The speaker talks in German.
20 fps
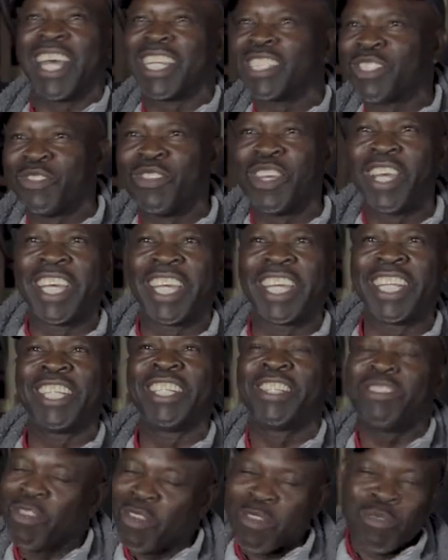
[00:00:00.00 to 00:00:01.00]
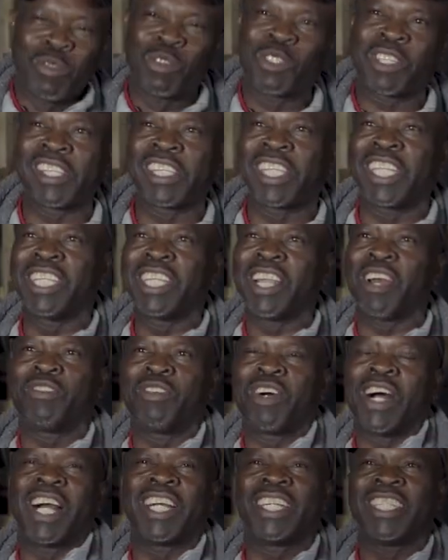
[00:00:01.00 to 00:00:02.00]
deswegen muss die
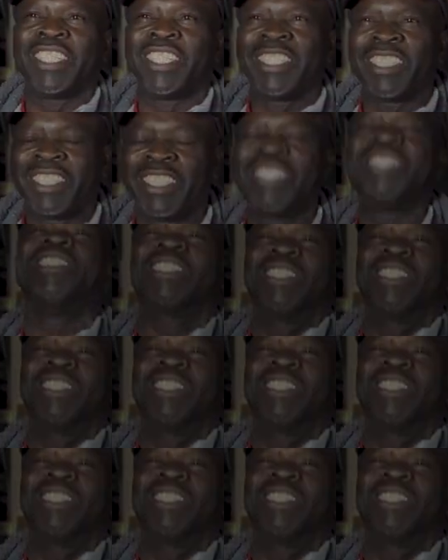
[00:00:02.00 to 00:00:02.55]
Kinderwagen.